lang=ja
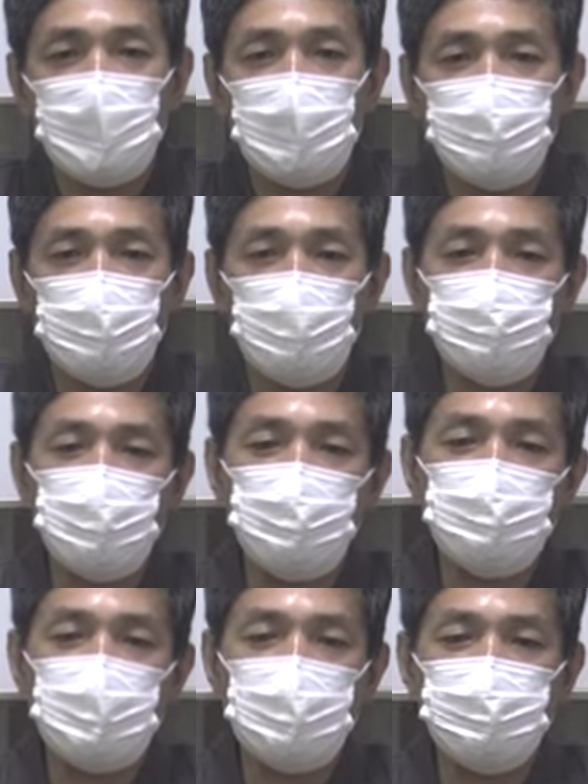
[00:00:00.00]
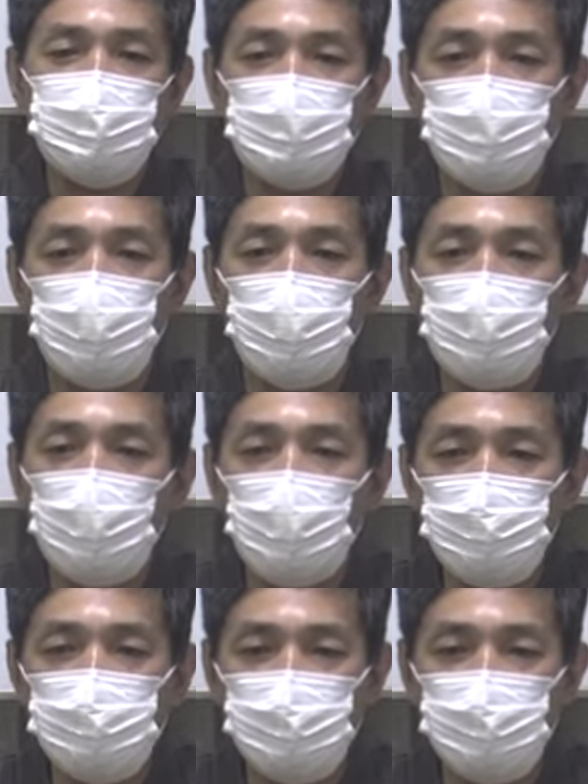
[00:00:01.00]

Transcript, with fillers: あの孤独じゃなくて孤高